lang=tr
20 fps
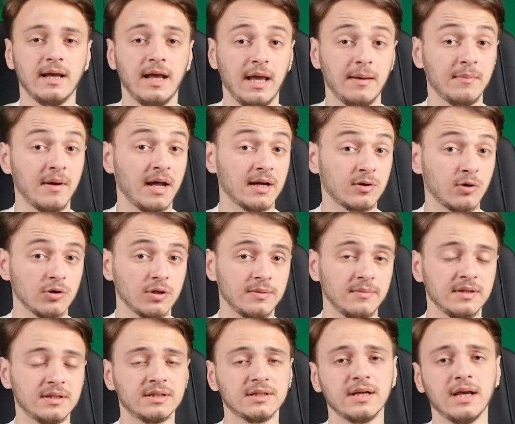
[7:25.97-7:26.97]
Hem
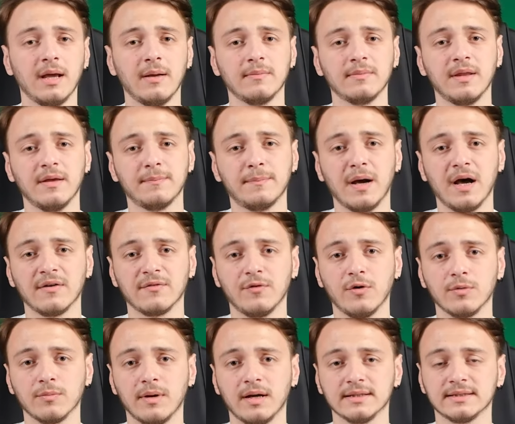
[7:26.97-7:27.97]
ergonomik hem de
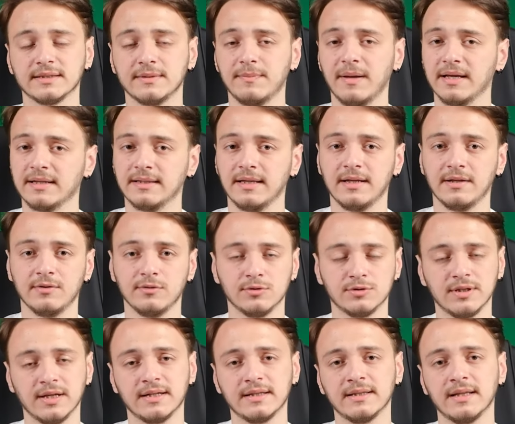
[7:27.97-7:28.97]
performansı beklenen
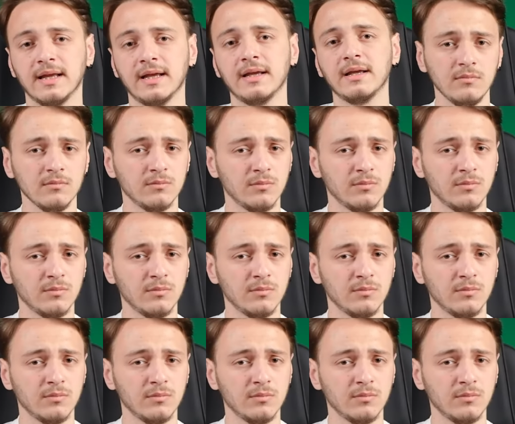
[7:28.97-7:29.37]
üzerinde.